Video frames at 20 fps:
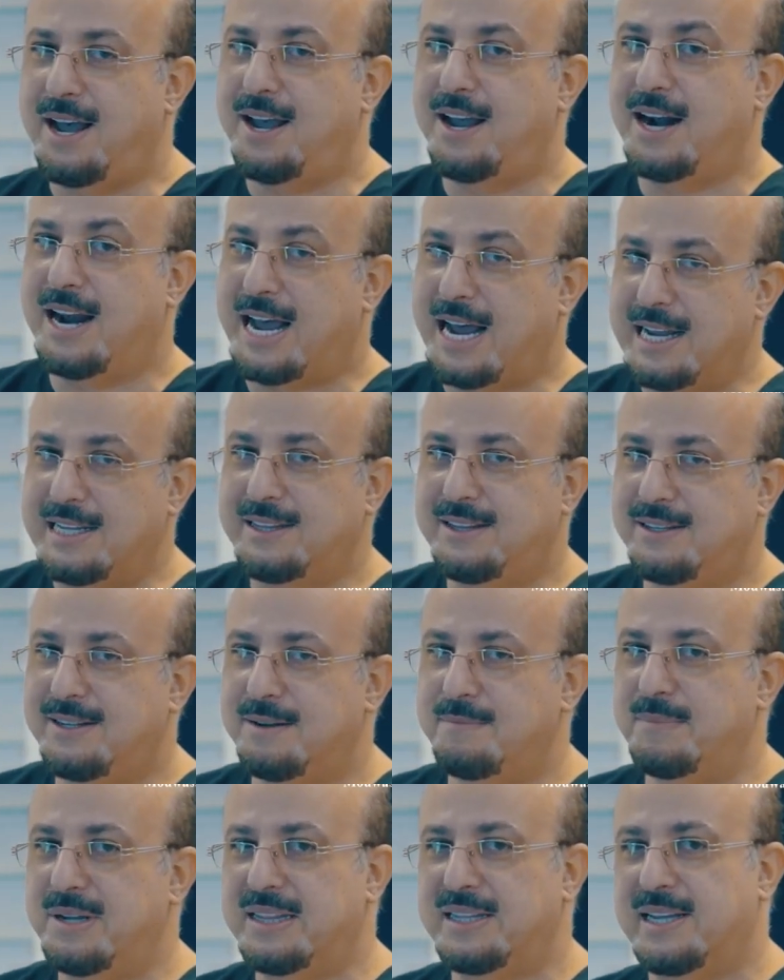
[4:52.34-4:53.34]
الحد
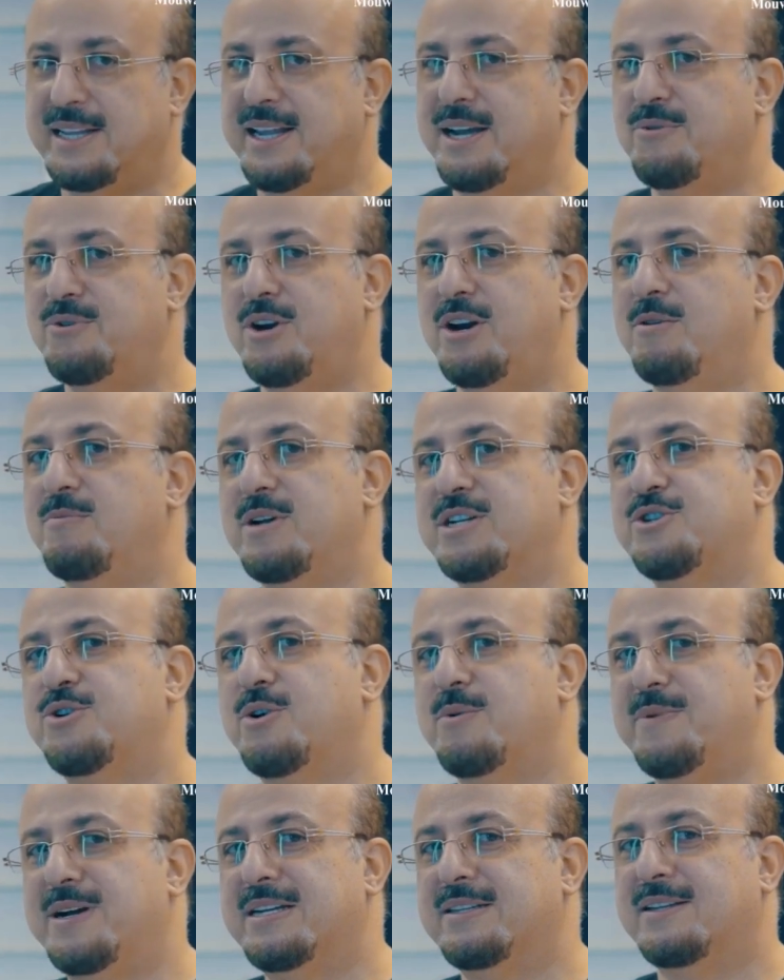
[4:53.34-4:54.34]
من تناول
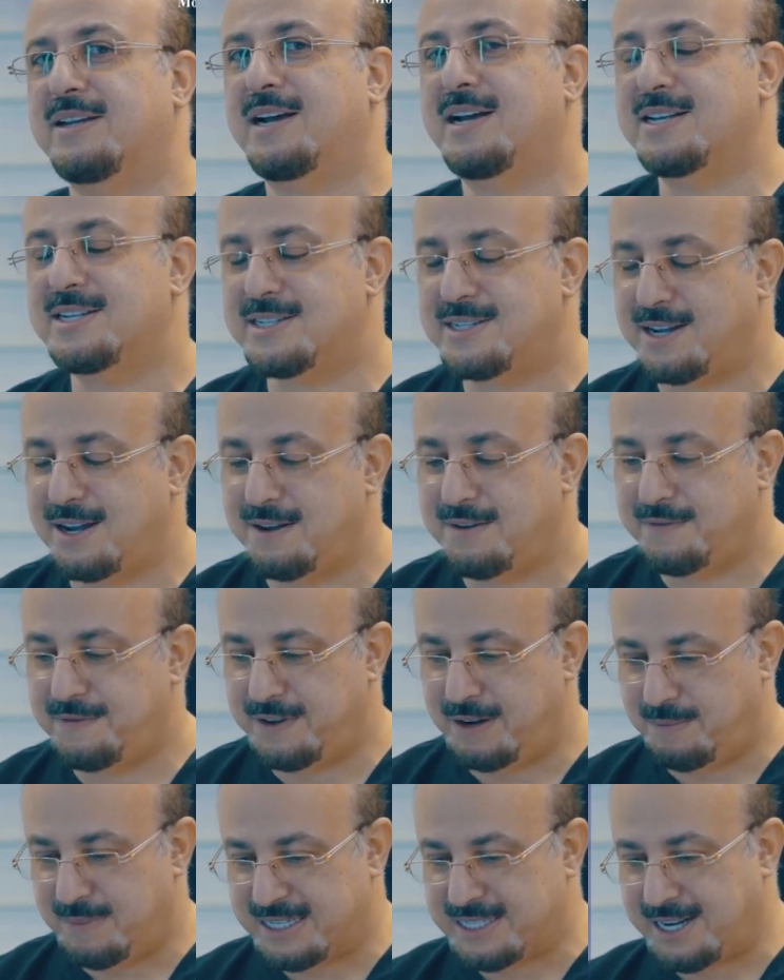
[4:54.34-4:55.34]
المشروبات خاصة
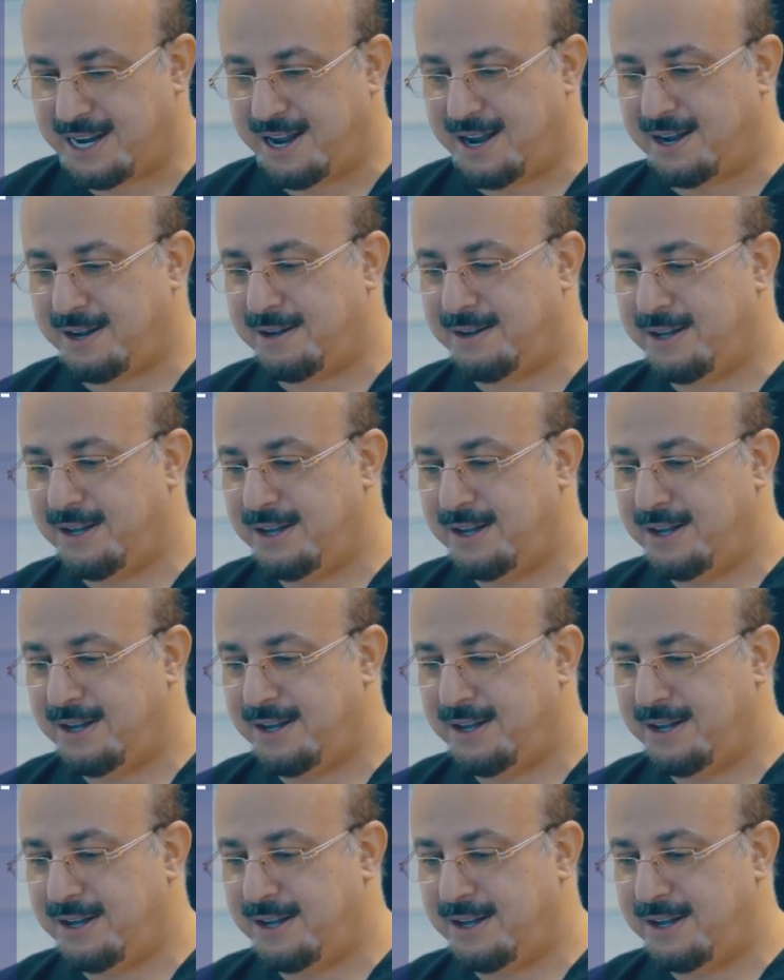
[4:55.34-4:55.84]
في المساء